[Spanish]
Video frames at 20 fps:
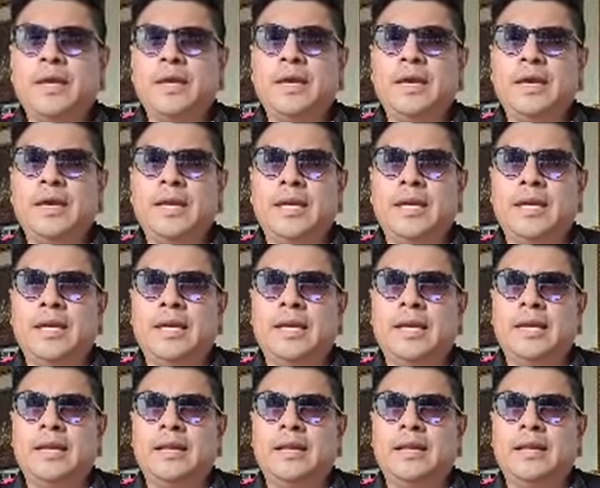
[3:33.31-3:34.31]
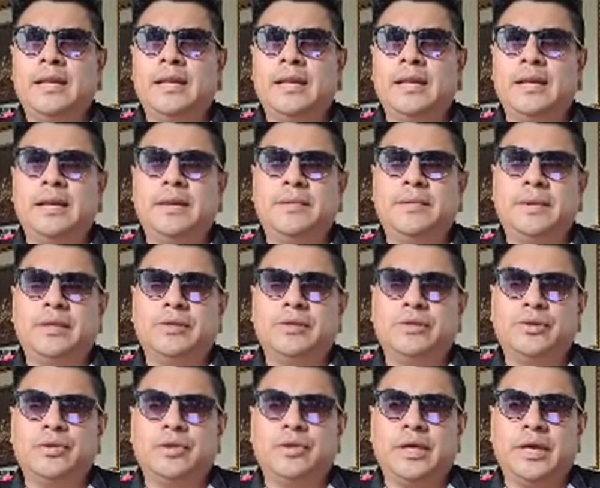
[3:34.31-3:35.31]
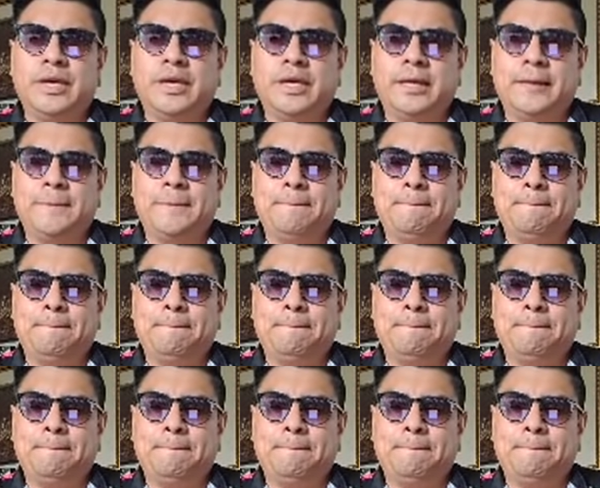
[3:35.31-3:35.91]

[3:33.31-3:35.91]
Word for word: Y el, el evento de,